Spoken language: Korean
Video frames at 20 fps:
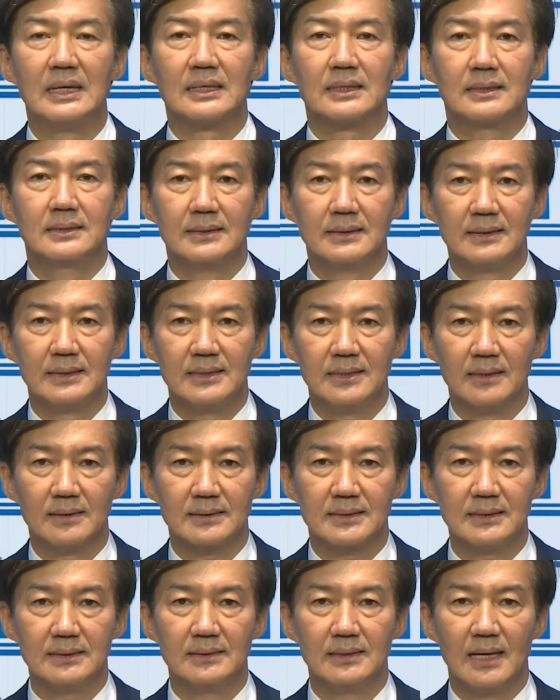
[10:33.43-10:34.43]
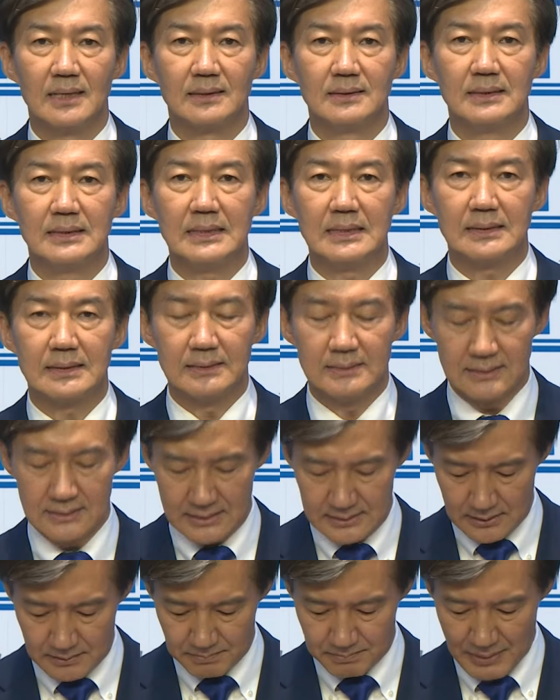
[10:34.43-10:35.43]
그 혁신당을 이끄는
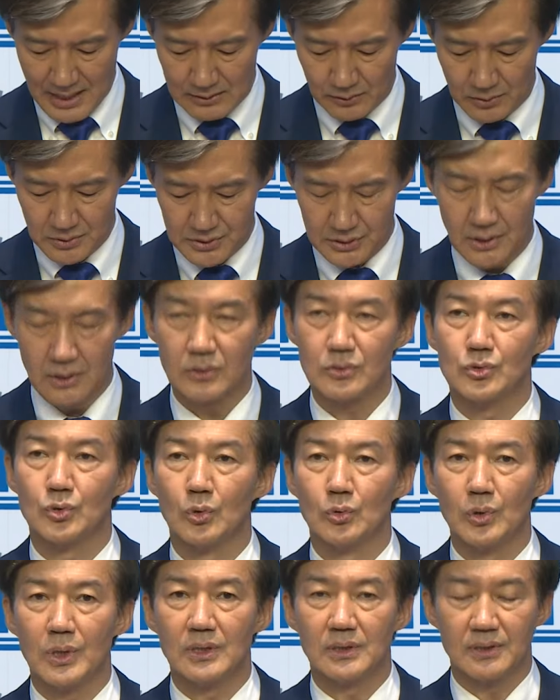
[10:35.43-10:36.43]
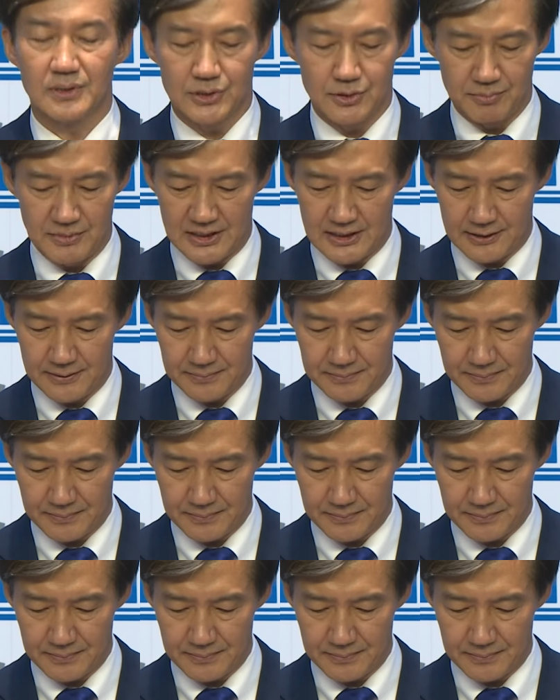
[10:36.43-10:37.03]
이는 바로 저 조국일 것입니다.